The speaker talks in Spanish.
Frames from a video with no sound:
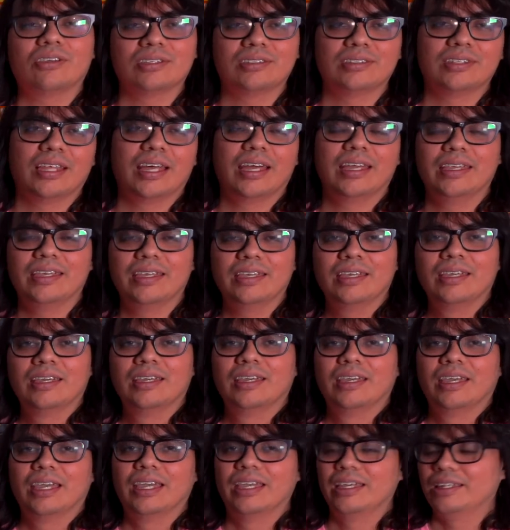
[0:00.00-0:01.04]
que está ahí
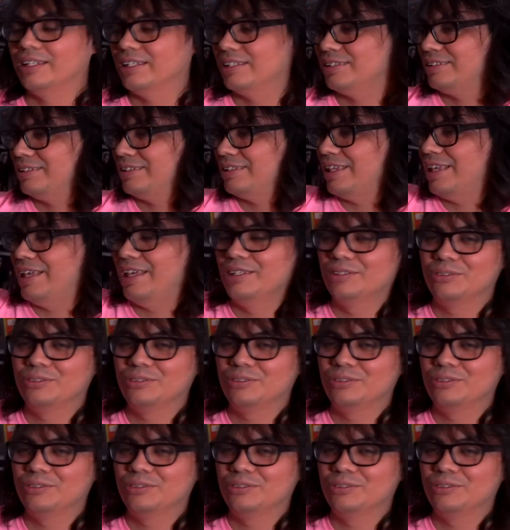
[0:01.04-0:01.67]
en, este,